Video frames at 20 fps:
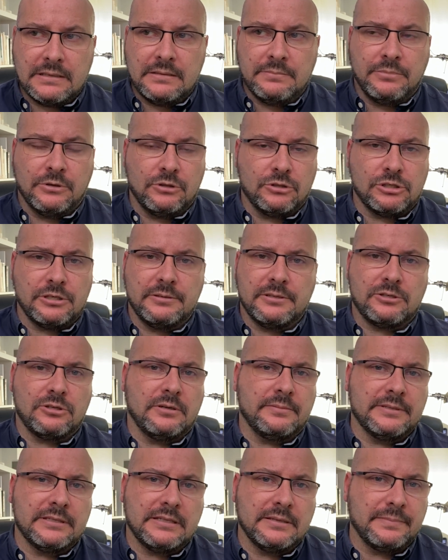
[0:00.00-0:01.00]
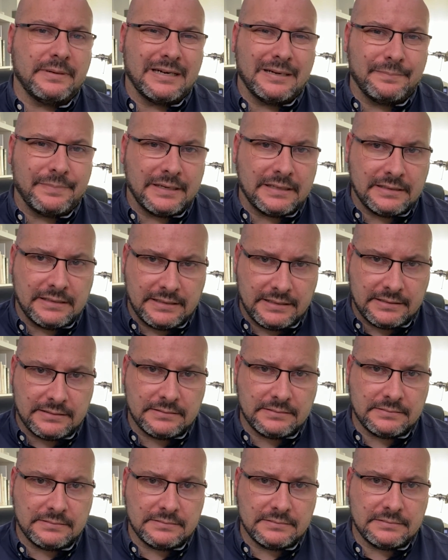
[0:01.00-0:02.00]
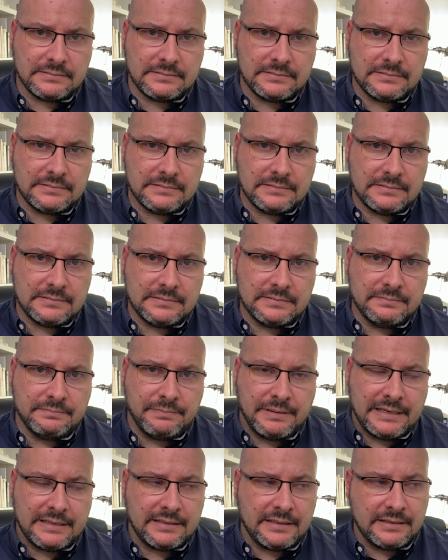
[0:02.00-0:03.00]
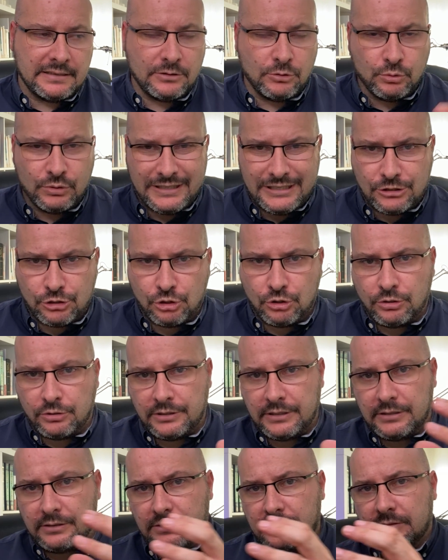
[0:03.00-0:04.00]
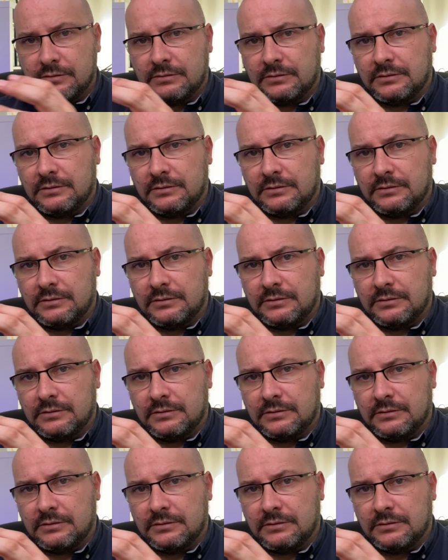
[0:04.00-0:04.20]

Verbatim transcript: pues no sirve solamente para aprender, para tener un histórico